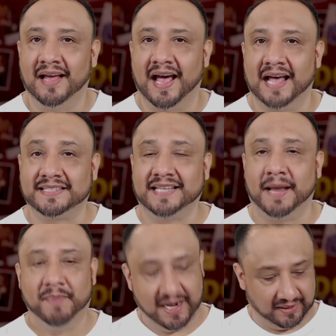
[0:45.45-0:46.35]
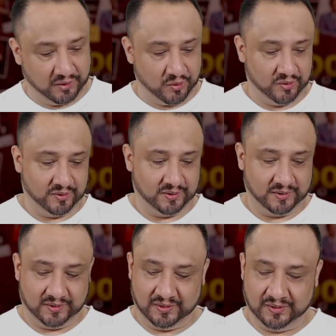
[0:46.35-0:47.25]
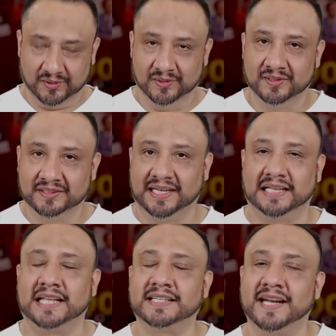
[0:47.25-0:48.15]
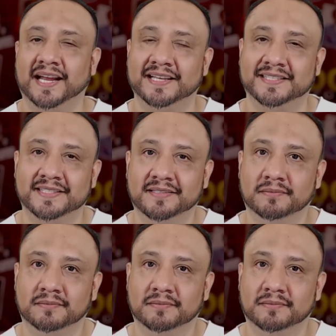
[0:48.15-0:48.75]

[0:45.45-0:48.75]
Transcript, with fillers: hasta verlo tras las rejas.